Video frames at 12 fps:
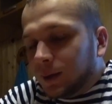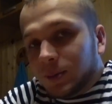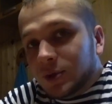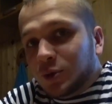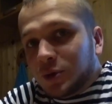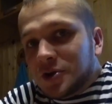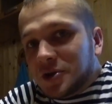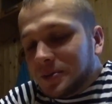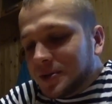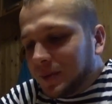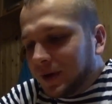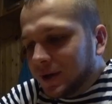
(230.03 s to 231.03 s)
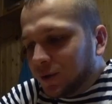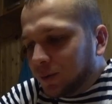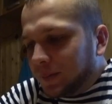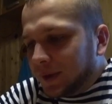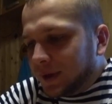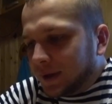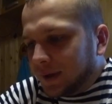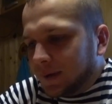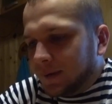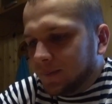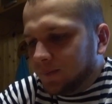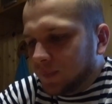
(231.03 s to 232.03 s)
Мы с корешем не смогли купить.
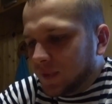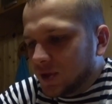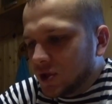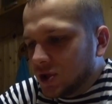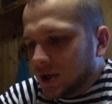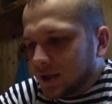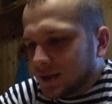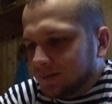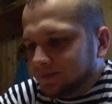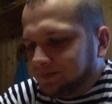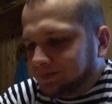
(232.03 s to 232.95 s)
Сейчас